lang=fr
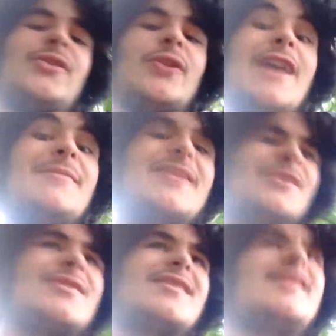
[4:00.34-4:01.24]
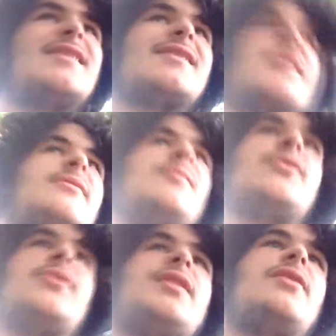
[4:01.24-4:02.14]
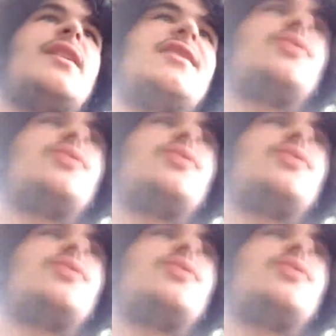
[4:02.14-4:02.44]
de MS-DOS 6, pour ceux qui connaissent,